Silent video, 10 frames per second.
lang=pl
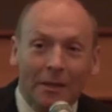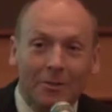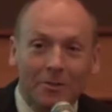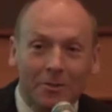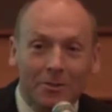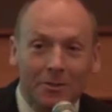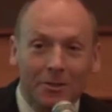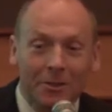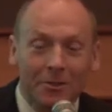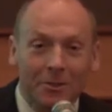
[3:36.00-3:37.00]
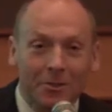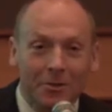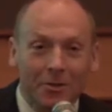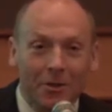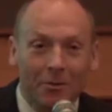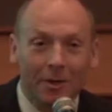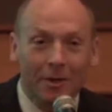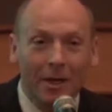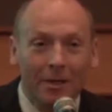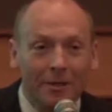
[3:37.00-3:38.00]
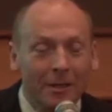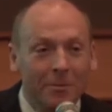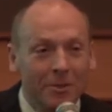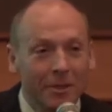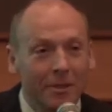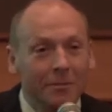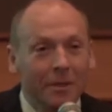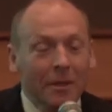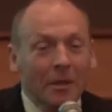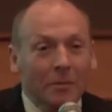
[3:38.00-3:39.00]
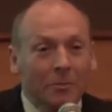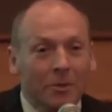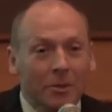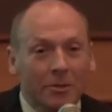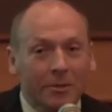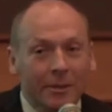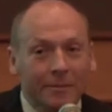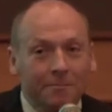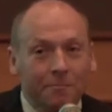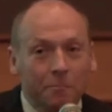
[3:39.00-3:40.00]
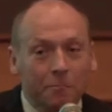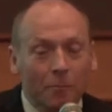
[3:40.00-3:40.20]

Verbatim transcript: na to, co dzieje się dookoła, ale nie myślę pod kątem